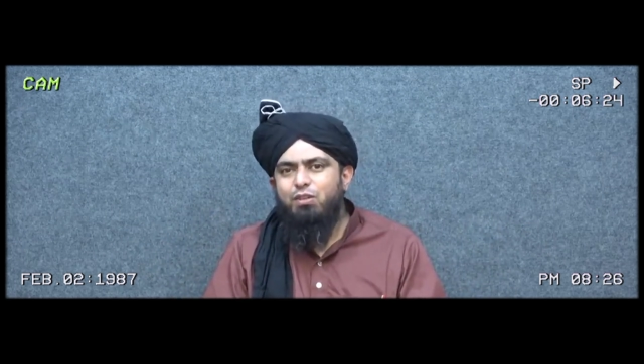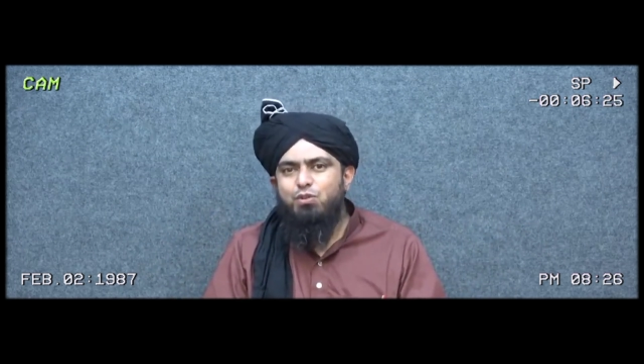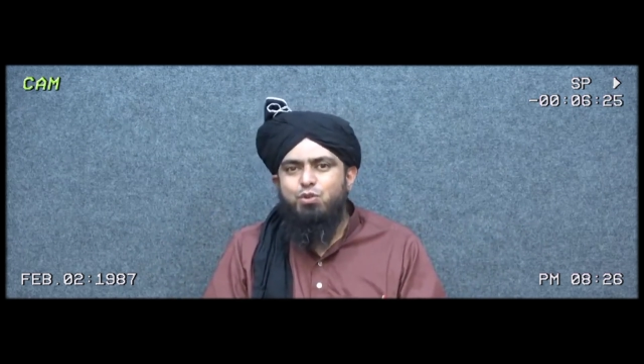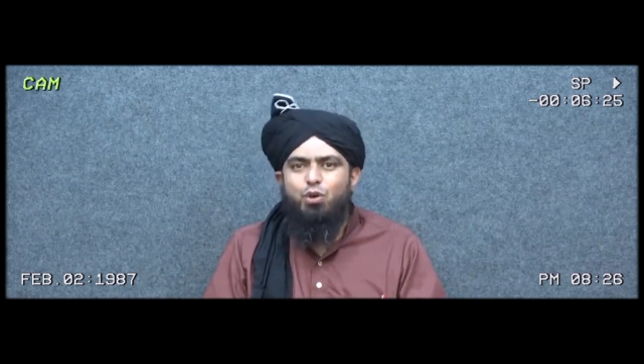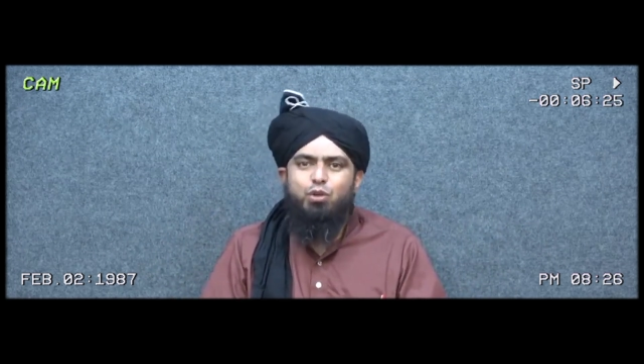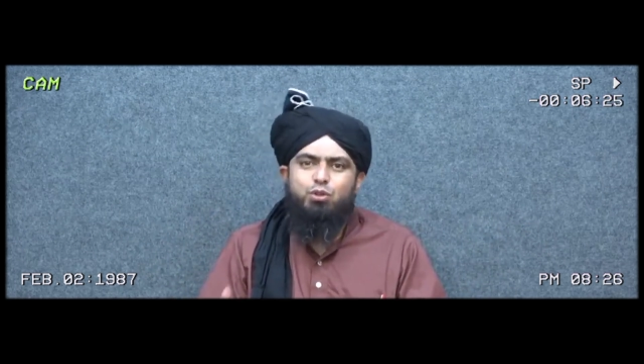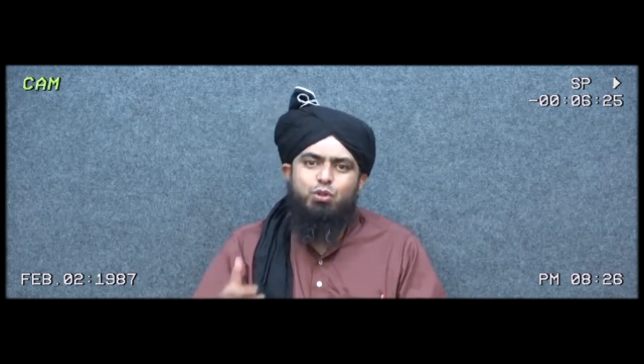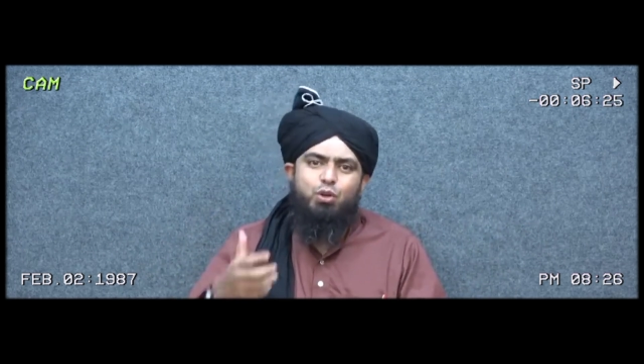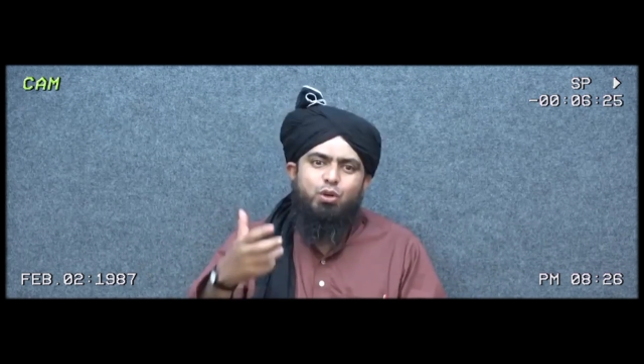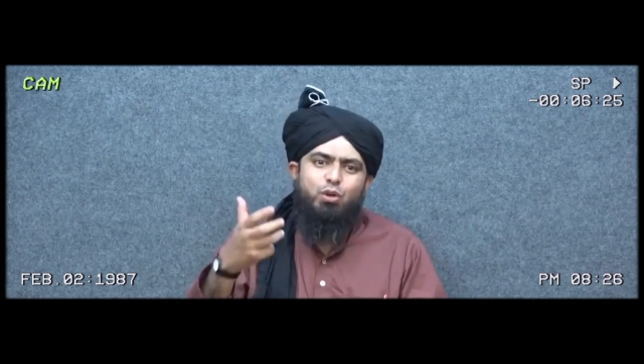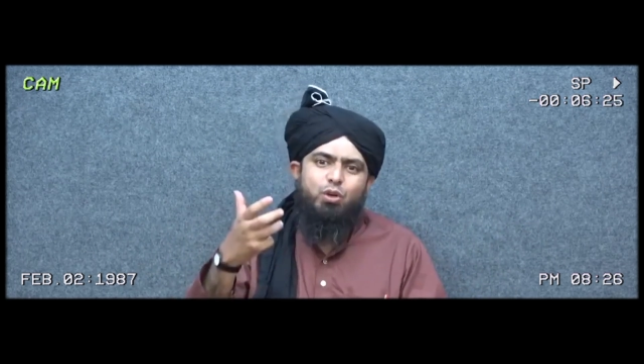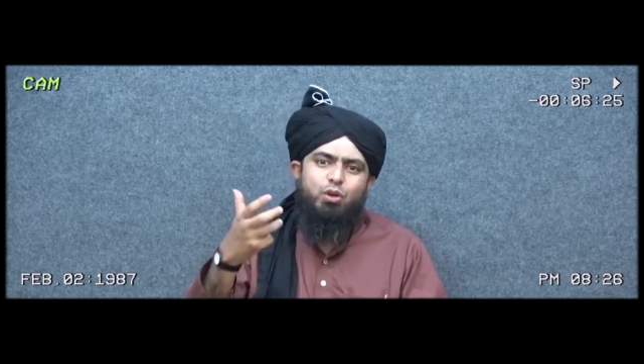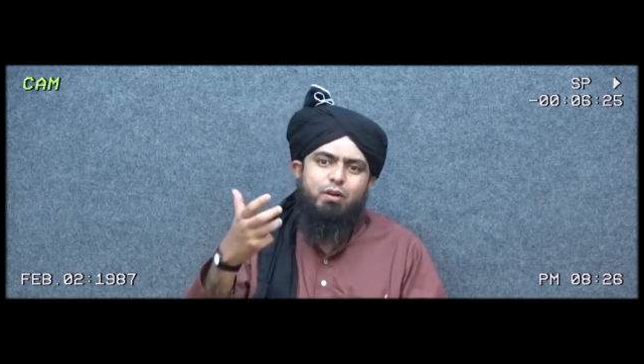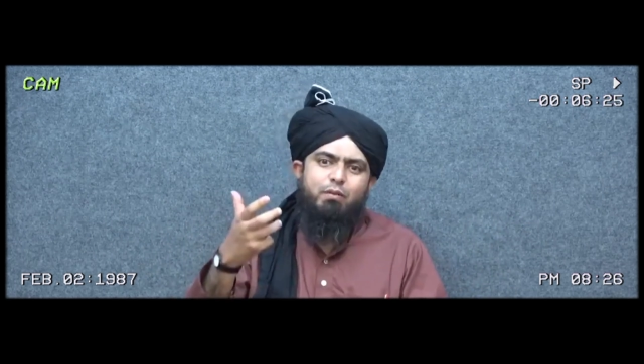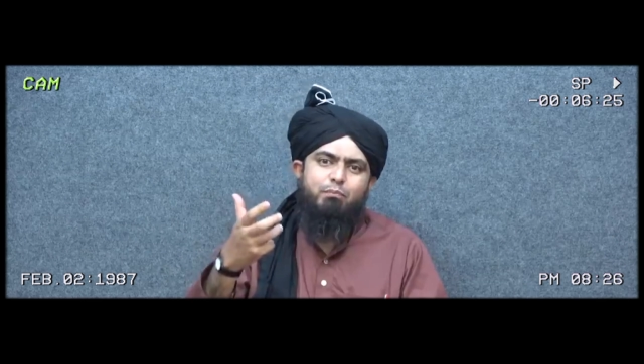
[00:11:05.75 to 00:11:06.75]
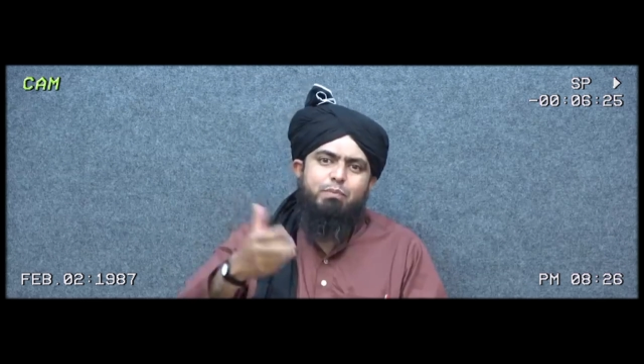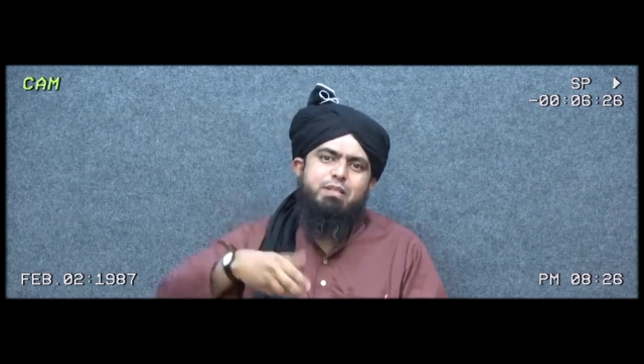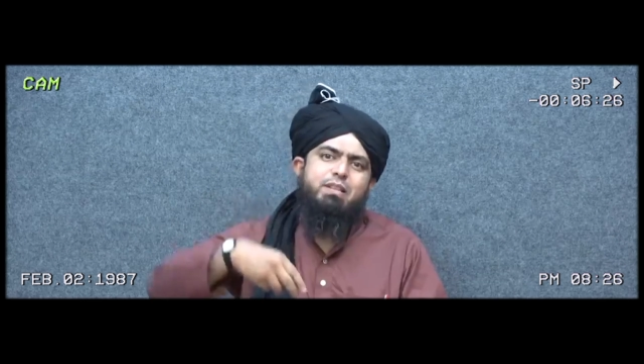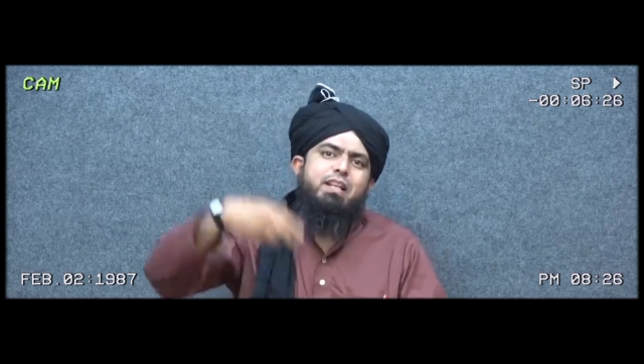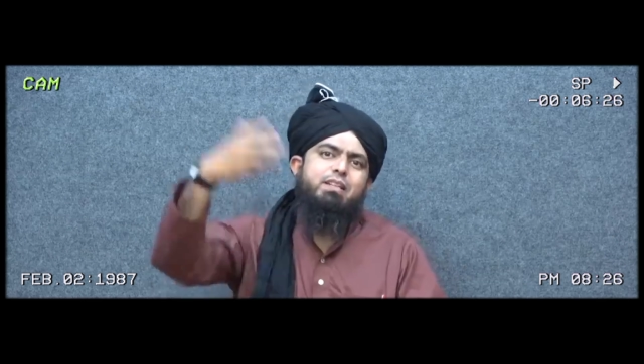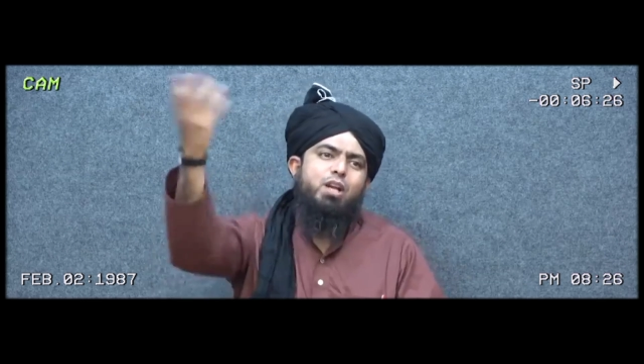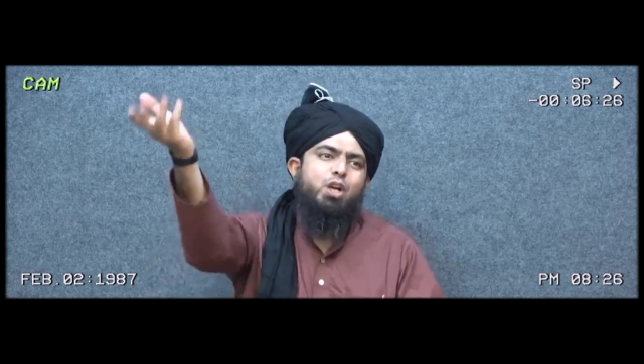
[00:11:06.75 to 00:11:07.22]
जो जो
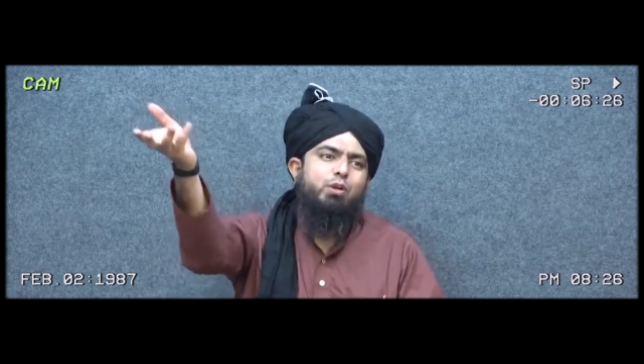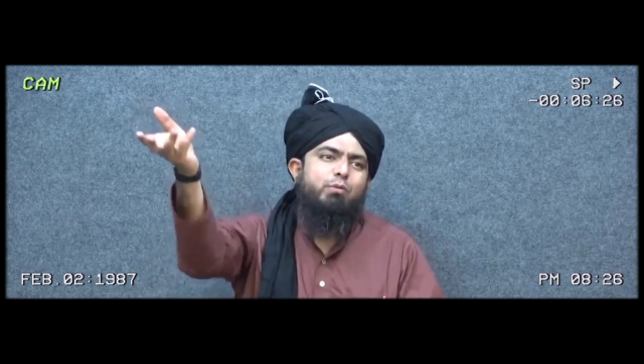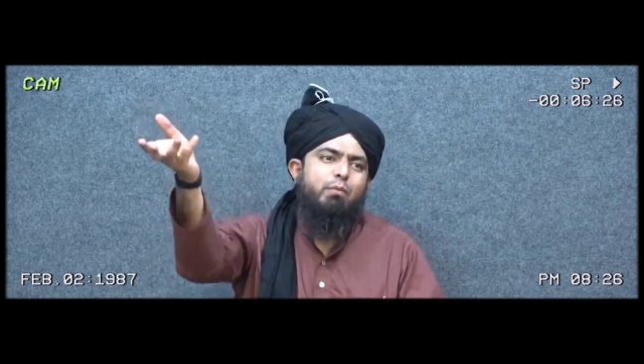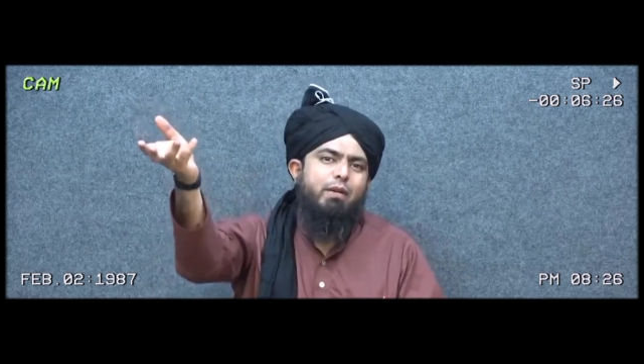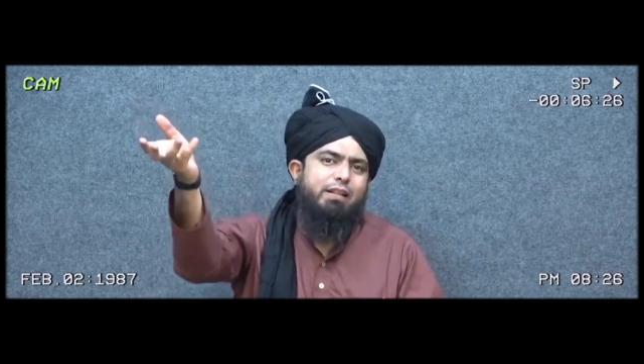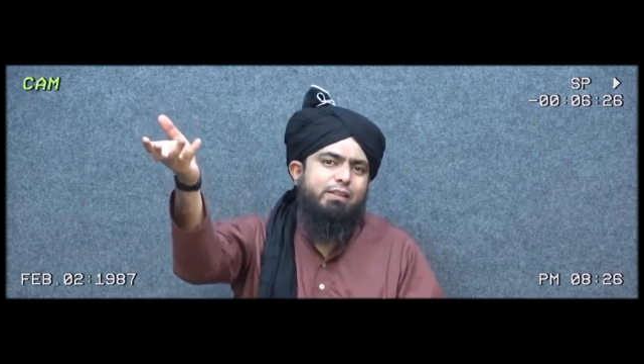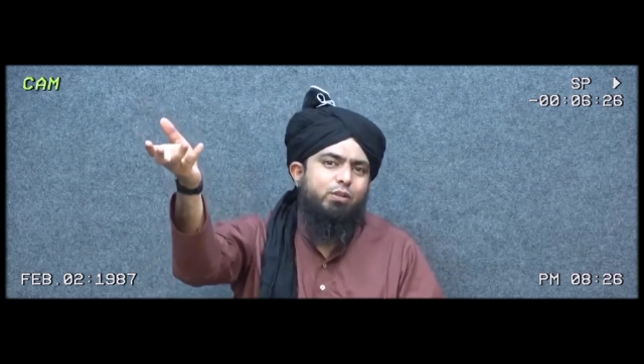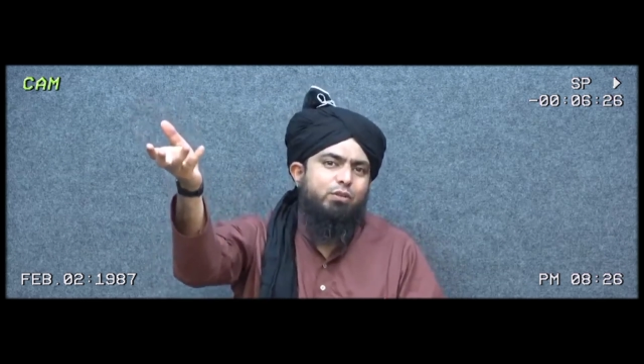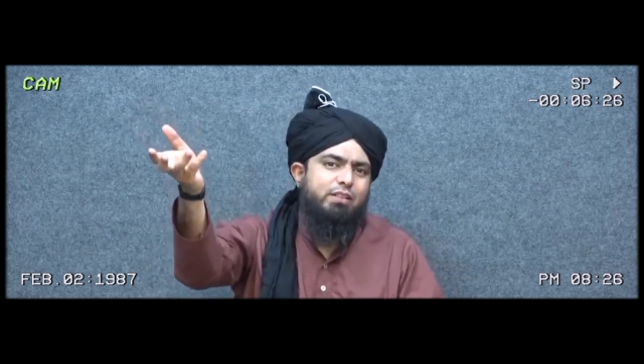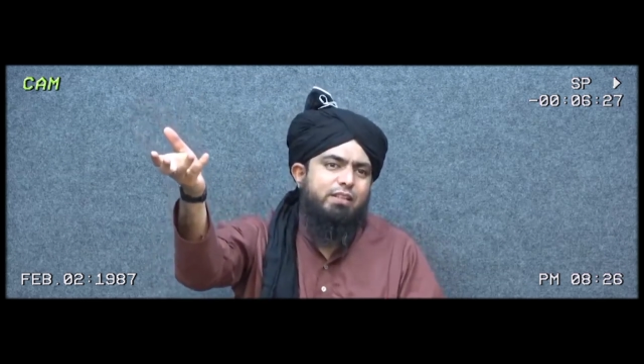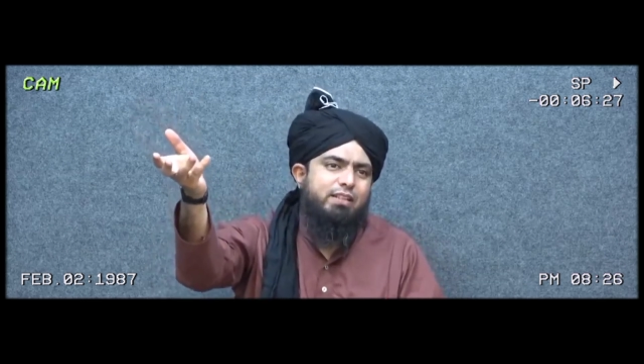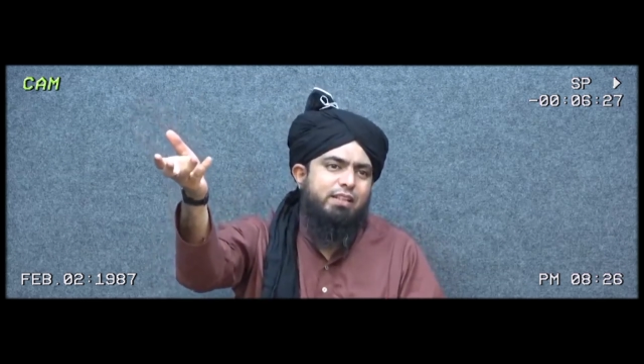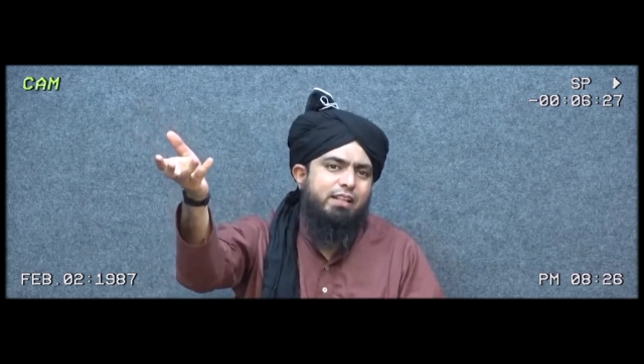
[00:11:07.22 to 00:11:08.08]
पिछले धरनों में बातें होती